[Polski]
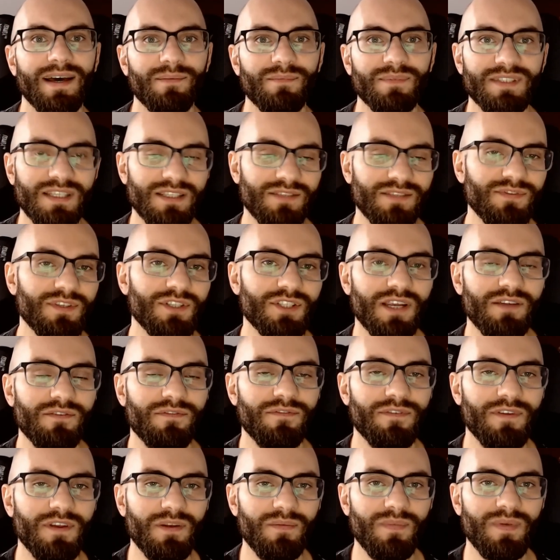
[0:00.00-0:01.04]
Zazwyczaj
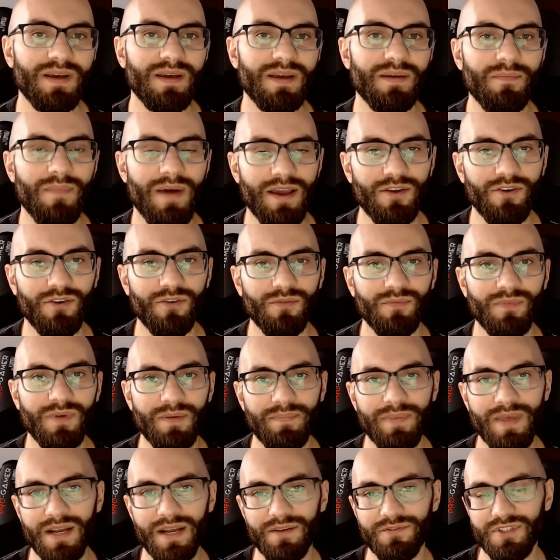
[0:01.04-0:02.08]
filmy mają
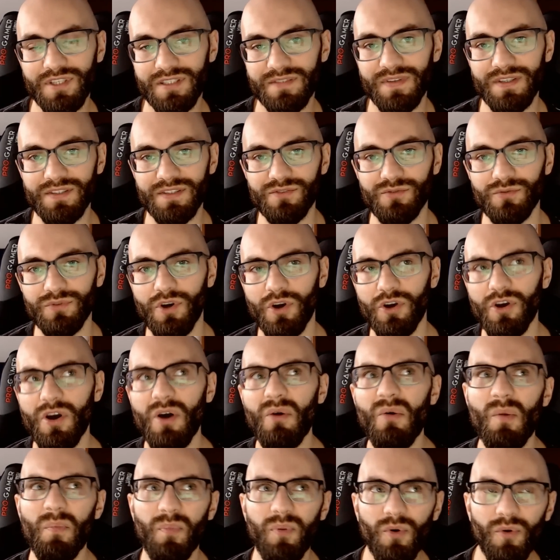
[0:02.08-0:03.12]
pierwsze zwiastuny
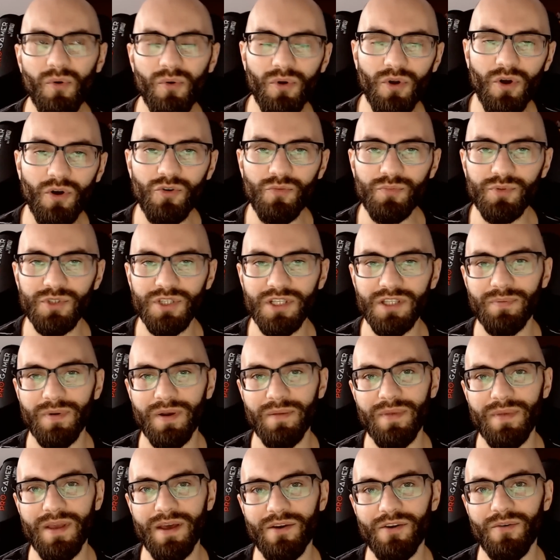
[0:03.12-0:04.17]
około pół roku przed
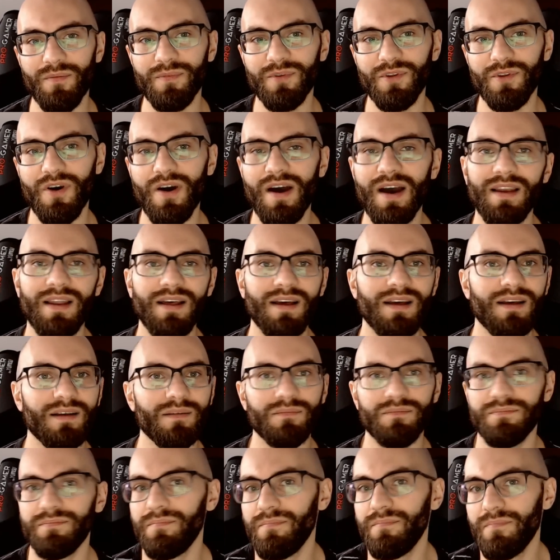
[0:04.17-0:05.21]
premierą, no ale
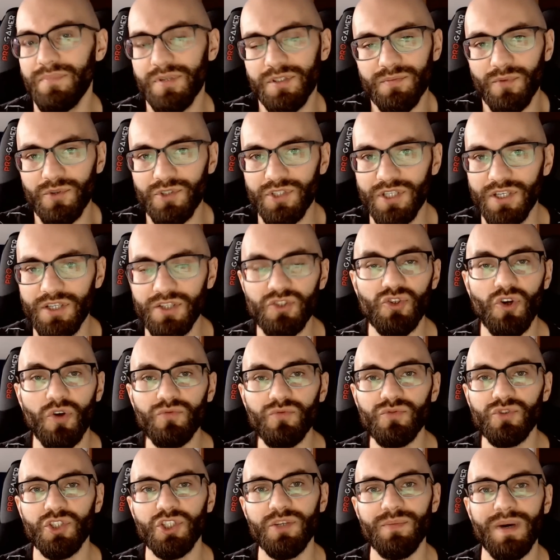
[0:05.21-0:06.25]
być może
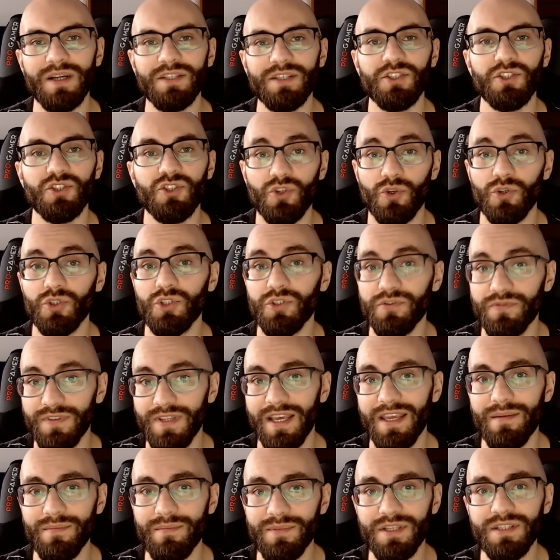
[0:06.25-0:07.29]
chcą trzymać coś w
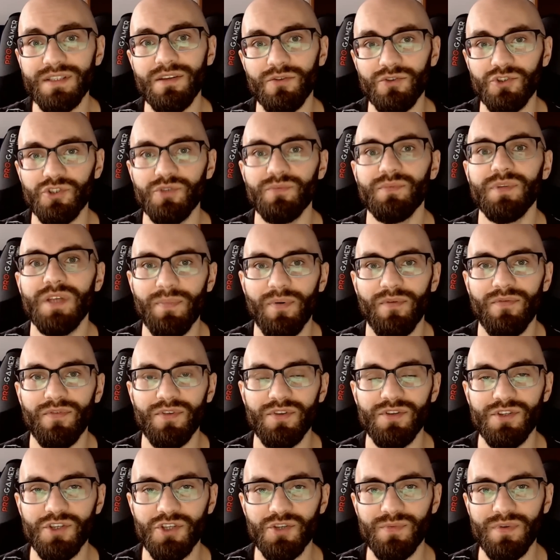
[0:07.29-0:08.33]
tajemnicy, o czym nie
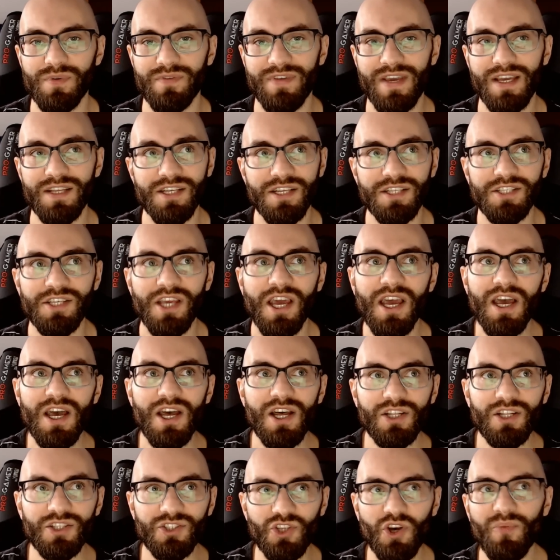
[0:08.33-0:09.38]
powinniśmy wiedzieć,
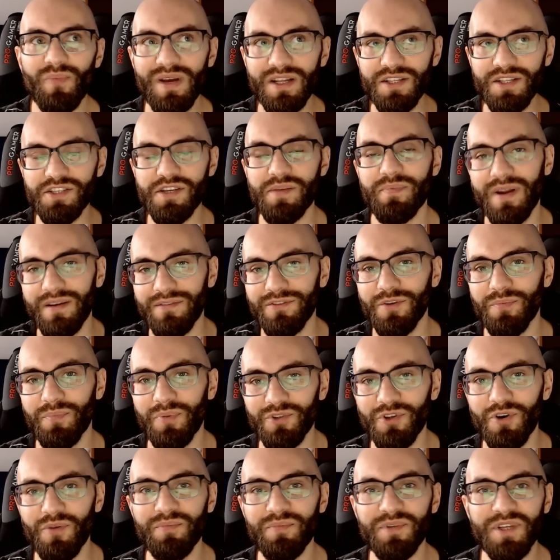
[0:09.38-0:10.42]
co będzie
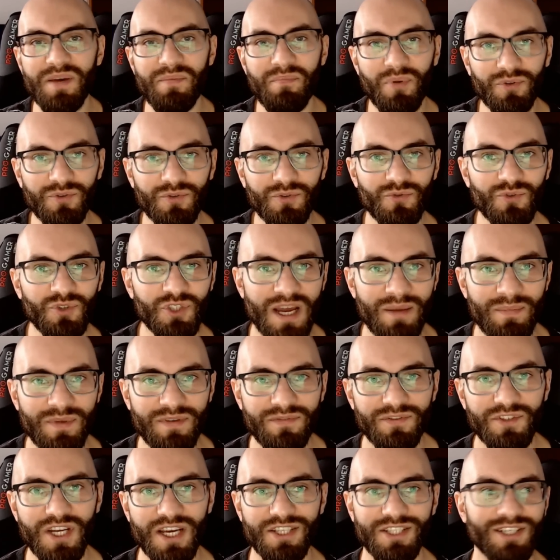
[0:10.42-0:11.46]
prawdopodobnie
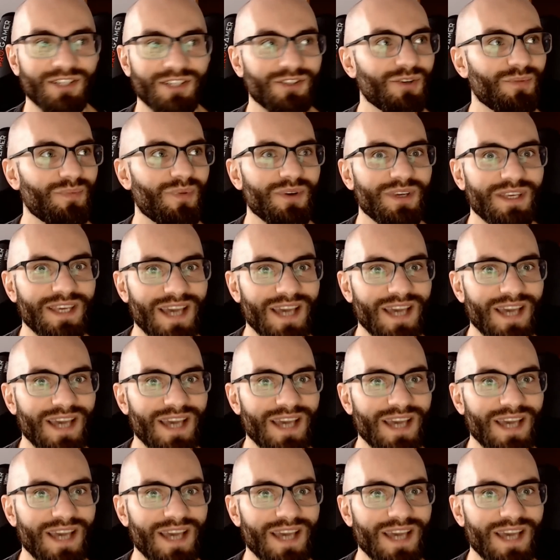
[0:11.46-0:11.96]
podróżami w czasie. No bo